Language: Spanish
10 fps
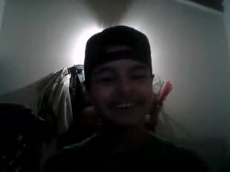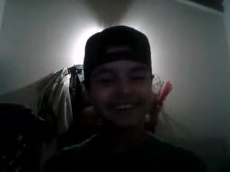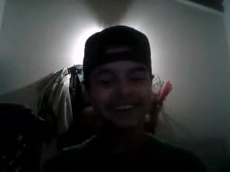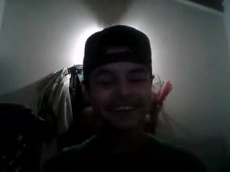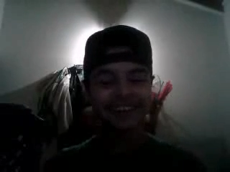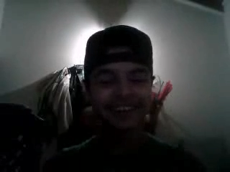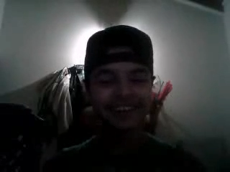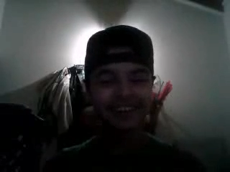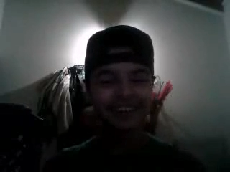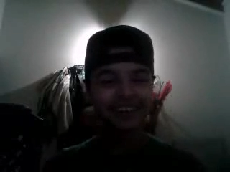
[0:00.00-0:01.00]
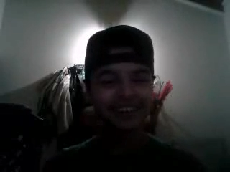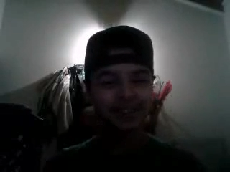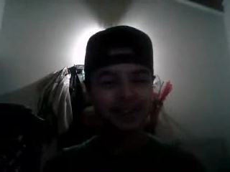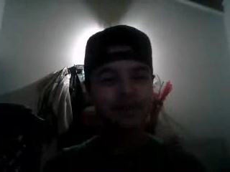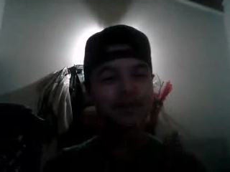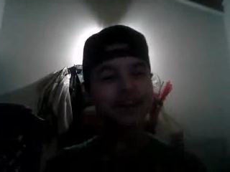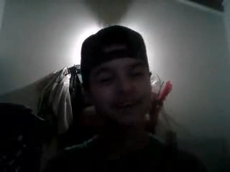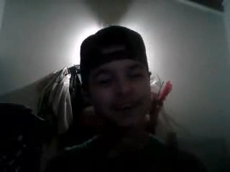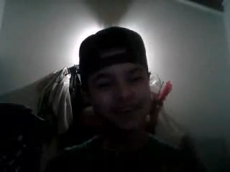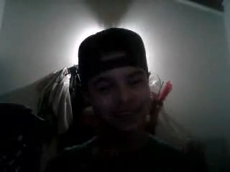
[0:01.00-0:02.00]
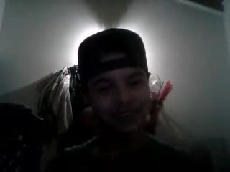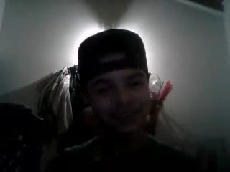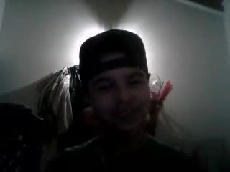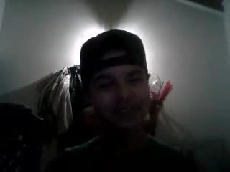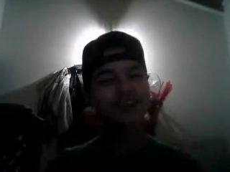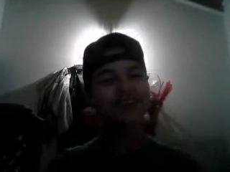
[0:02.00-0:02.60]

Y si no me reconocen, yo soy